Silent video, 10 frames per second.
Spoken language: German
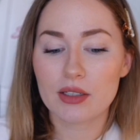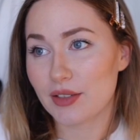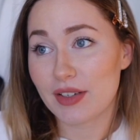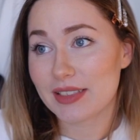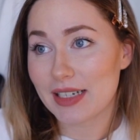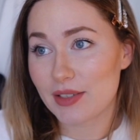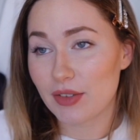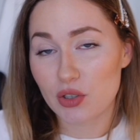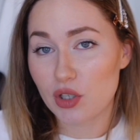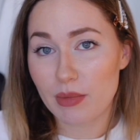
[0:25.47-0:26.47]
Ich weiß gar nicht,
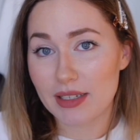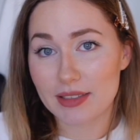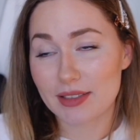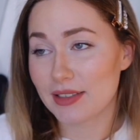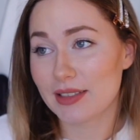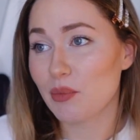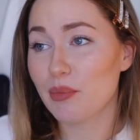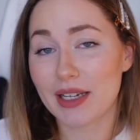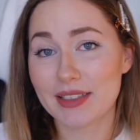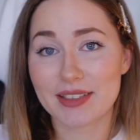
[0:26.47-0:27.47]
was schlimmer ist. Ich glaube,
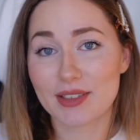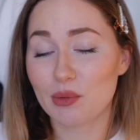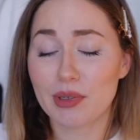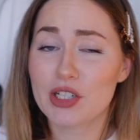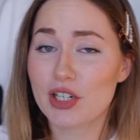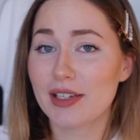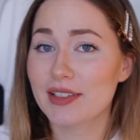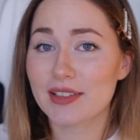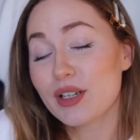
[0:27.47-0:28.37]
beides ist komplett scheiße.